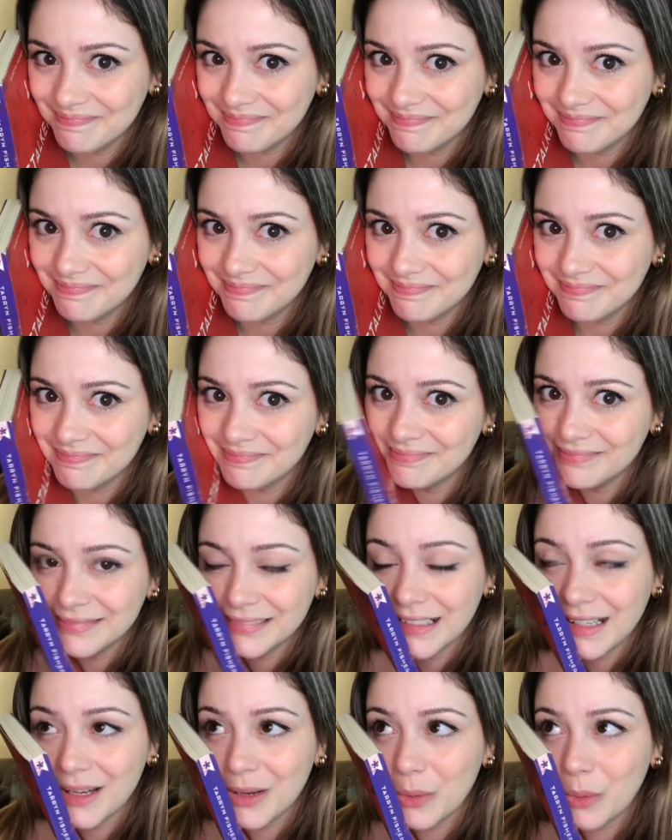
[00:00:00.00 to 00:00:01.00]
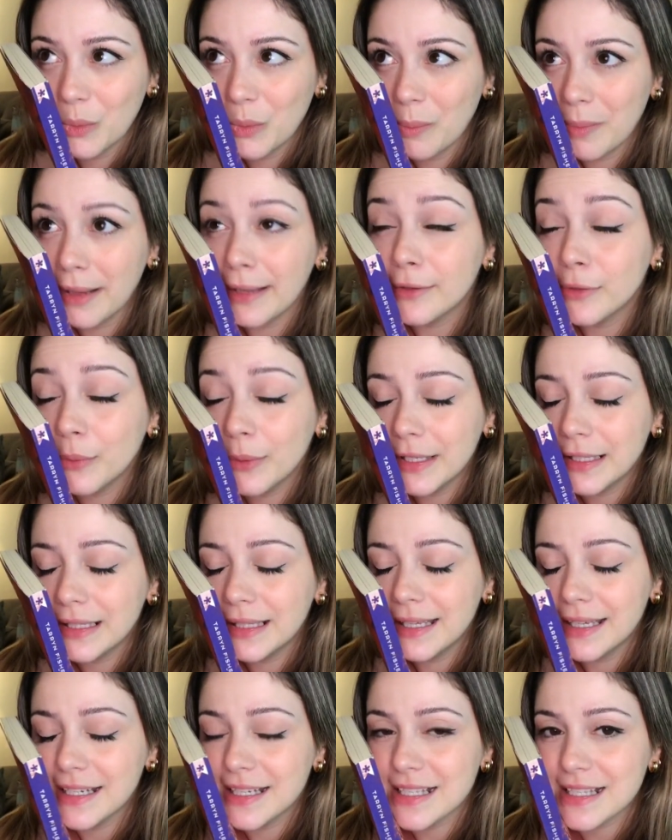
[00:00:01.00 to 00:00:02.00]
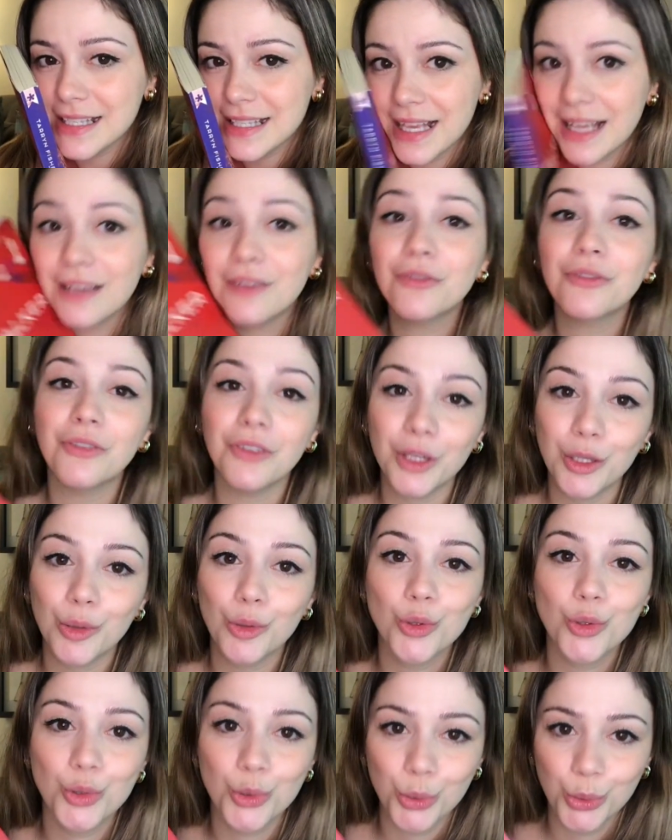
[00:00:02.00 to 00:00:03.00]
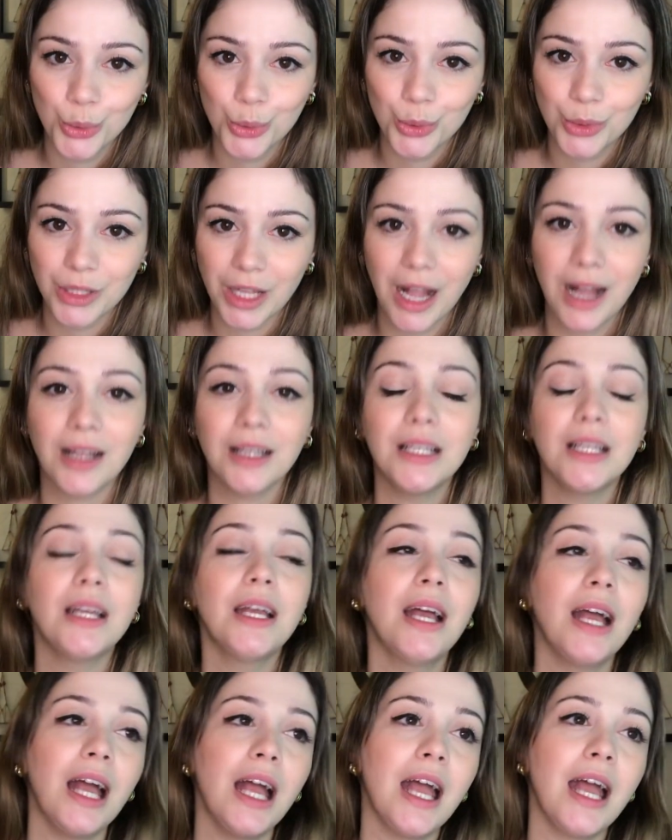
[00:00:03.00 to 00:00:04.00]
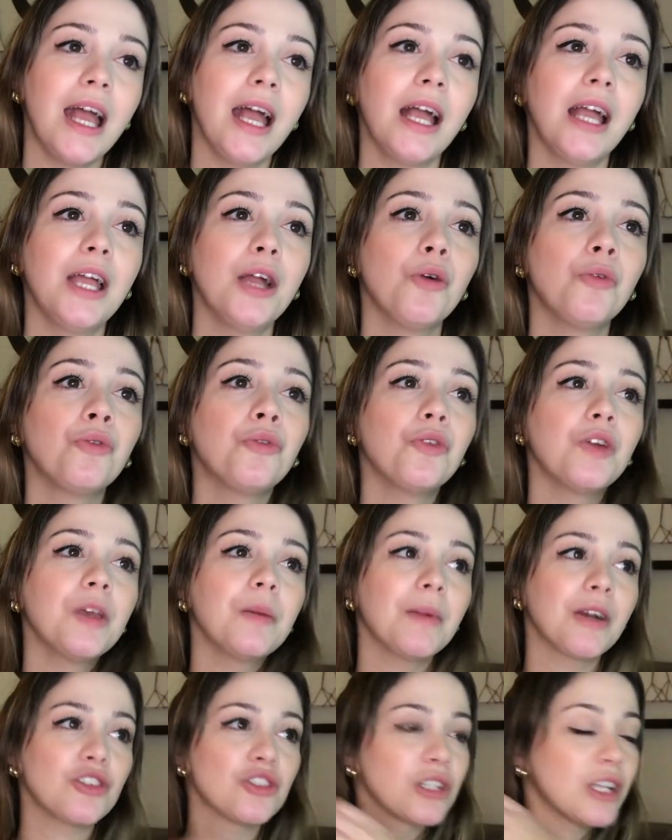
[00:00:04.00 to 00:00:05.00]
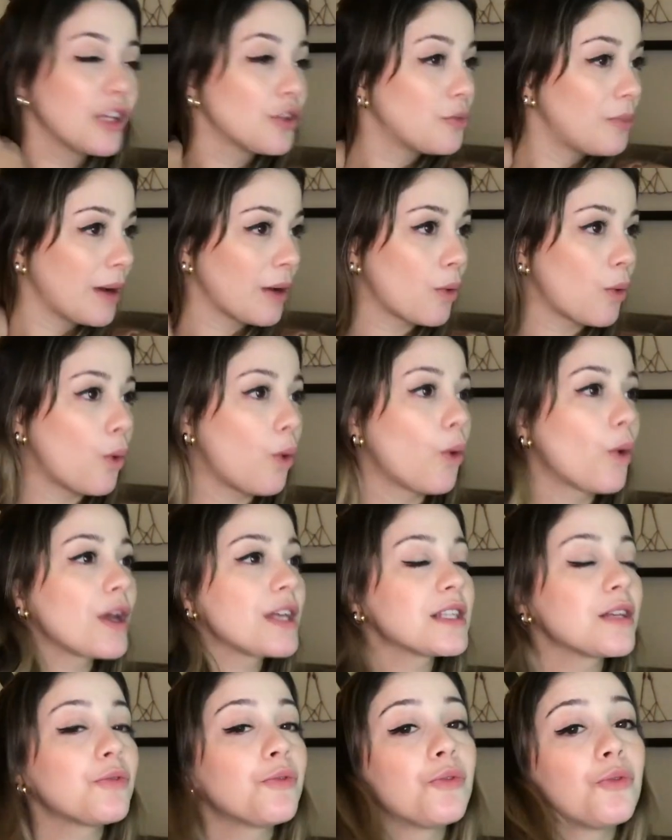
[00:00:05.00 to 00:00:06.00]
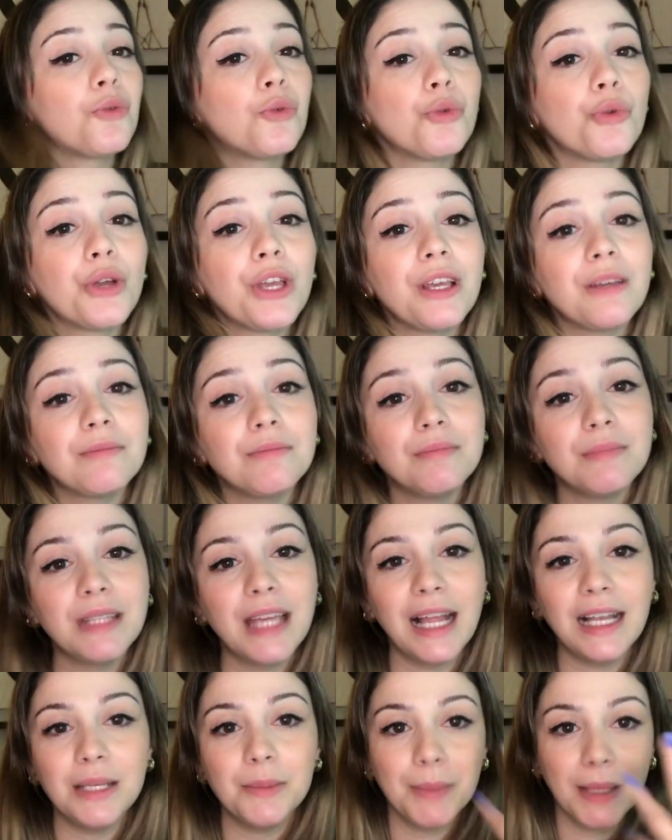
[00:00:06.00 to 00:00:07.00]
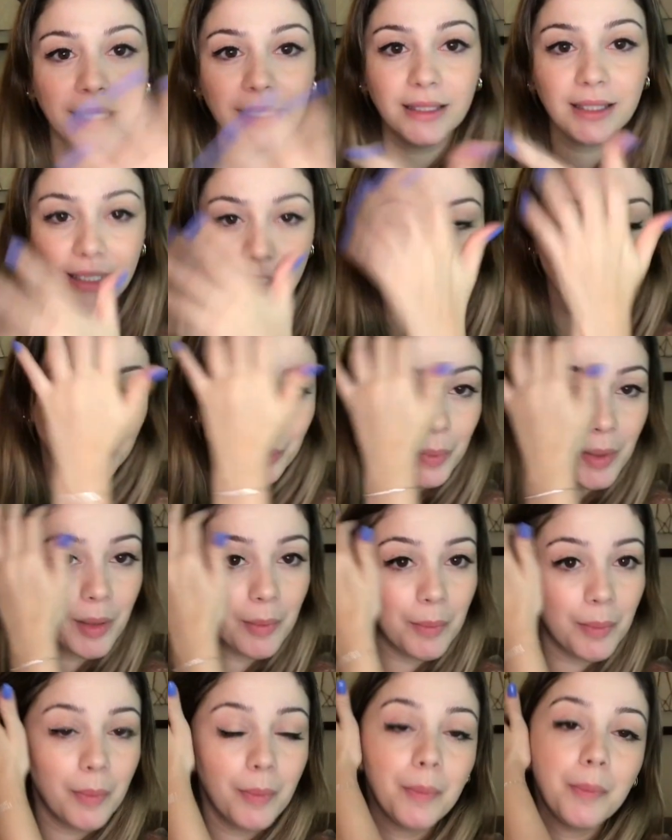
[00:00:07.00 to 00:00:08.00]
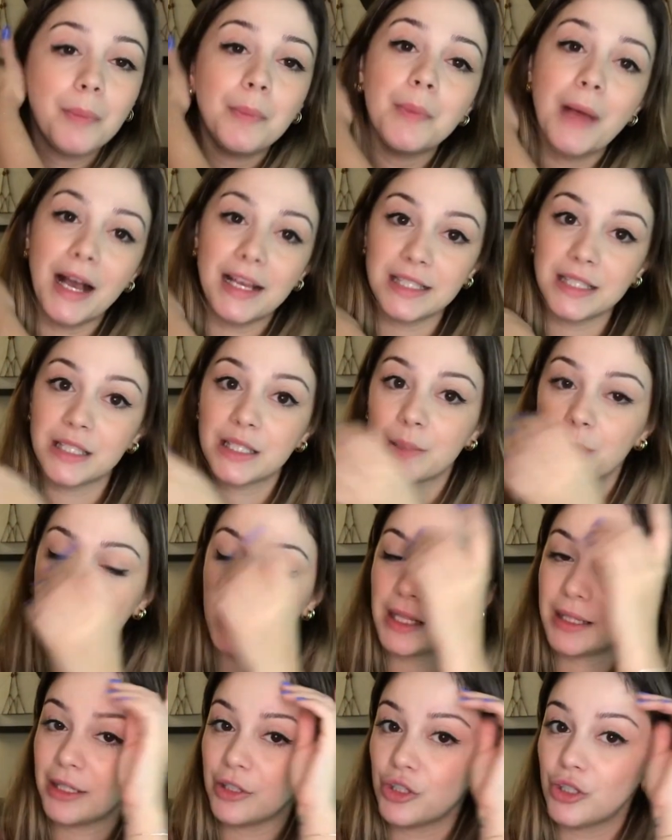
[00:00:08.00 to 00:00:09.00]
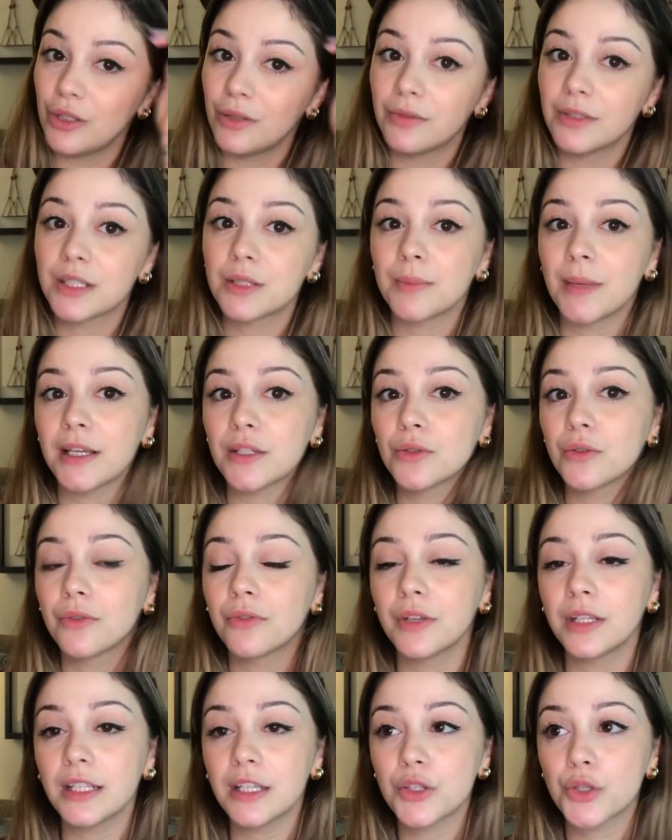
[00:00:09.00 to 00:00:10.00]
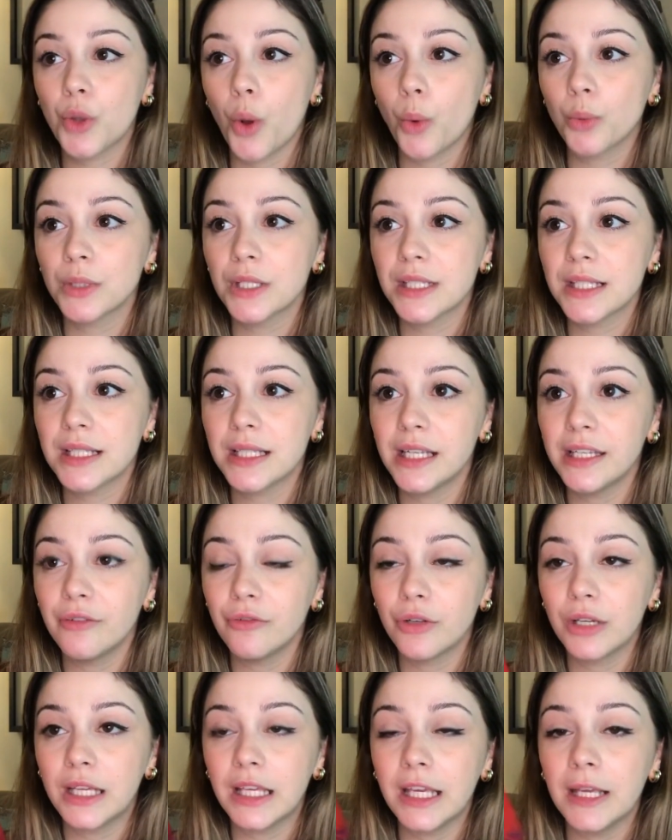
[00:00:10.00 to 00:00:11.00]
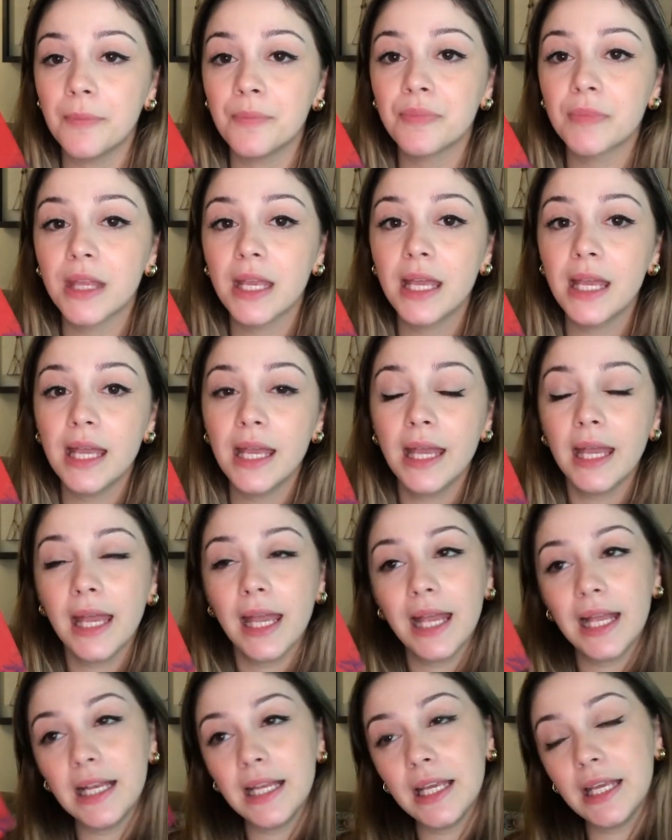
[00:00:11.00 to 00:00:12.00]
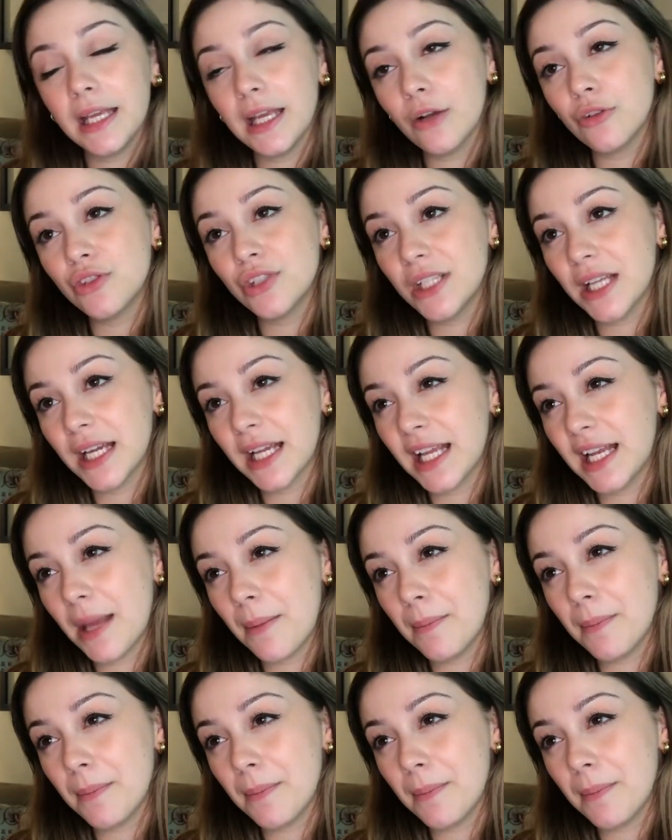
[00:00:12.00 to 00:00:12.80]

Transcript: Hum, uma doideira sem fim, juro, tá? É, eu fui imaginando uma coisa, fui me alimentando eh, as expectativas, mas no fim das contas esse livro aqui ele, eu diria que ele é